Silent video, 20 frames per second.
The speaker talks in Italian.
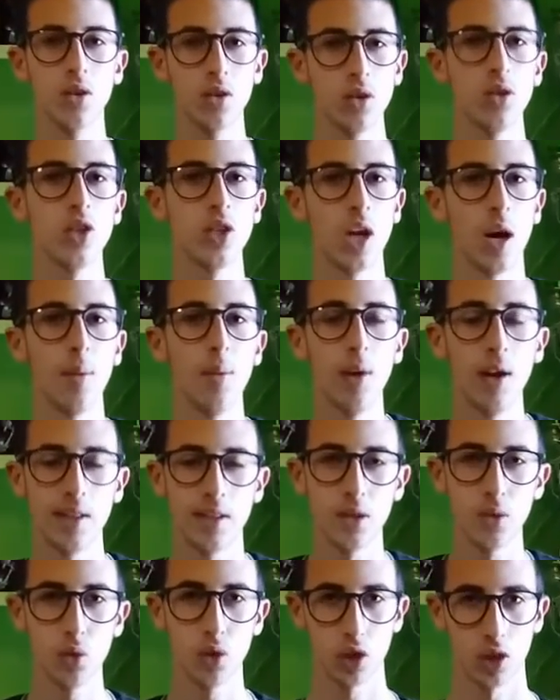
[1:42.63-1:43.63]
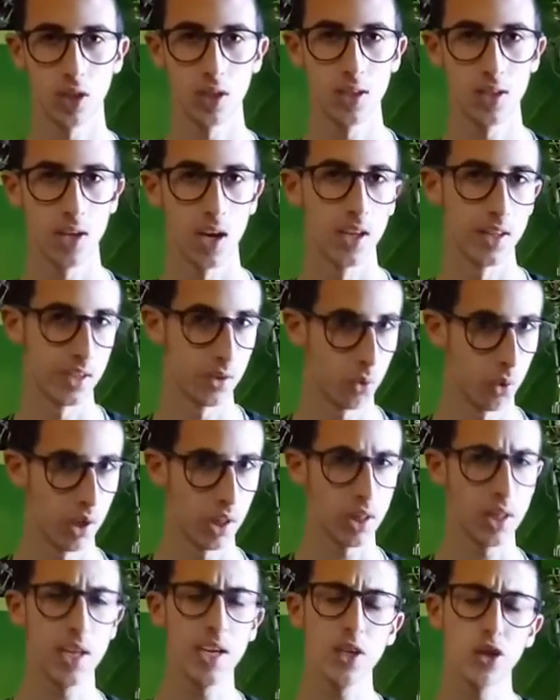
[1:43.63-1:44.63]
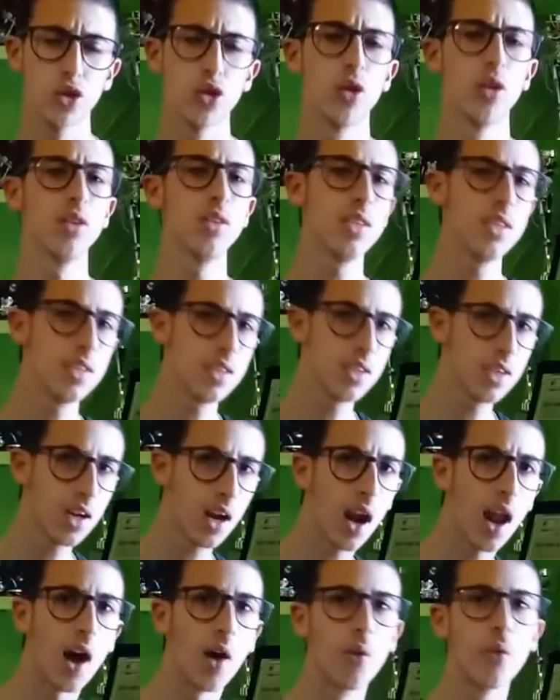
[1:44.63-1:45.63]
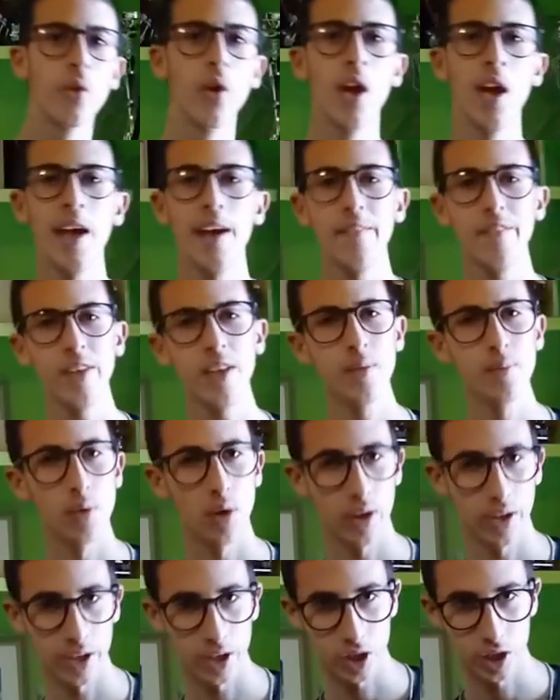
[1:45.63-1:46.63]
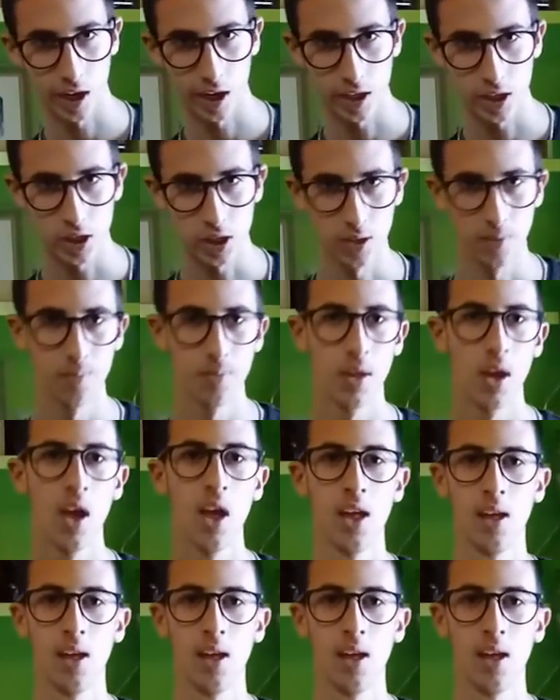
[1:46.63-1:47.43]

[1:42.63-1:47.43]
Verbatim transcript: conosciamo altri due scienziati quindi che sono Cesar Clown e Vismoker Jaiji,